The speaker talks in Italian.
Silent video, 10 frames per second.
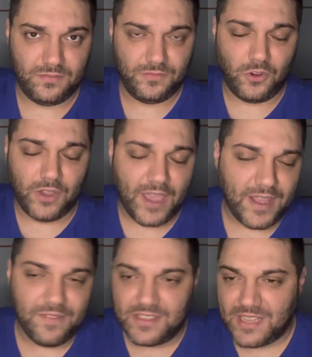
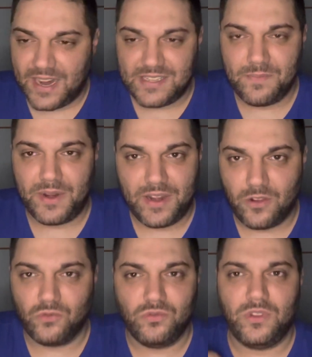Ok, sarai sempre
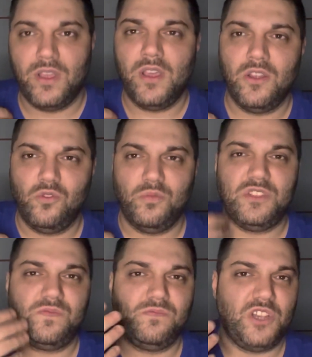ricco, tu, tu mi,
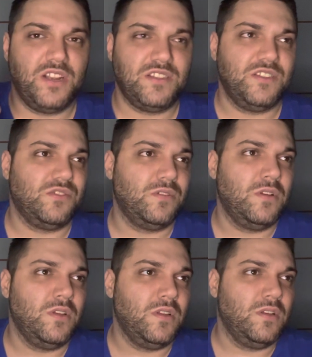cioè nel senso,
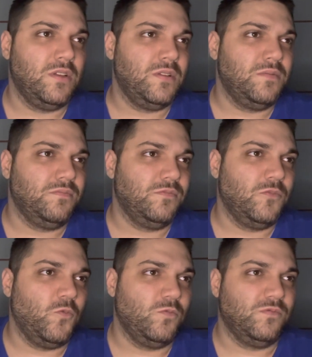
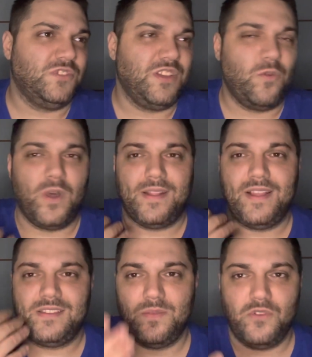se
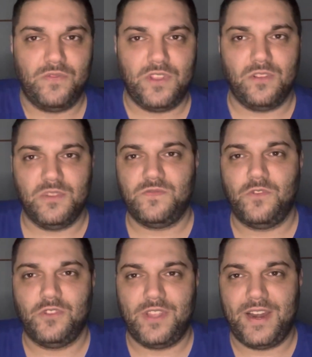guardassi il mio video mi
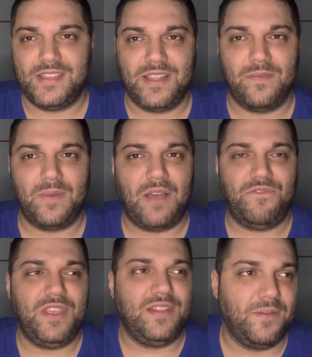sfotteresti a
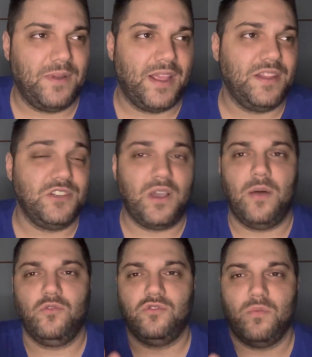vita perché dici ah
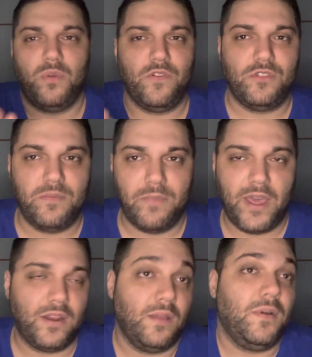tu sei un povero di
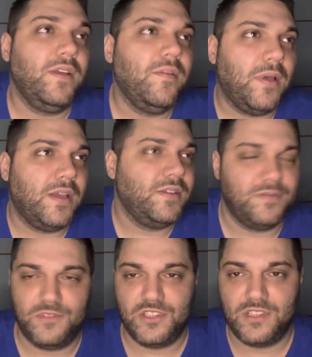merda ma vabbè
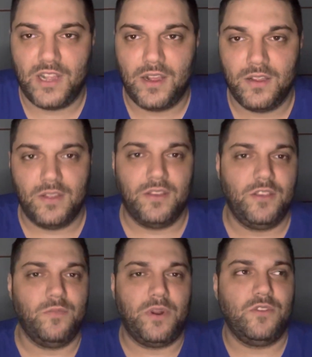ci sta
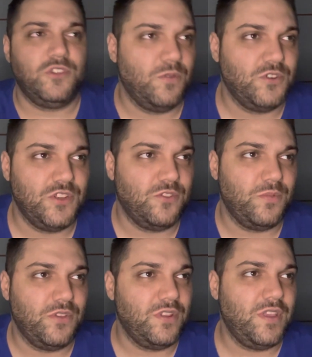io prendo 500
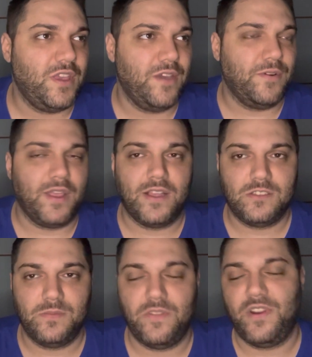milioni di euro che
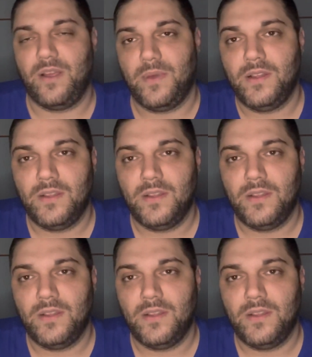cazzo me frega ma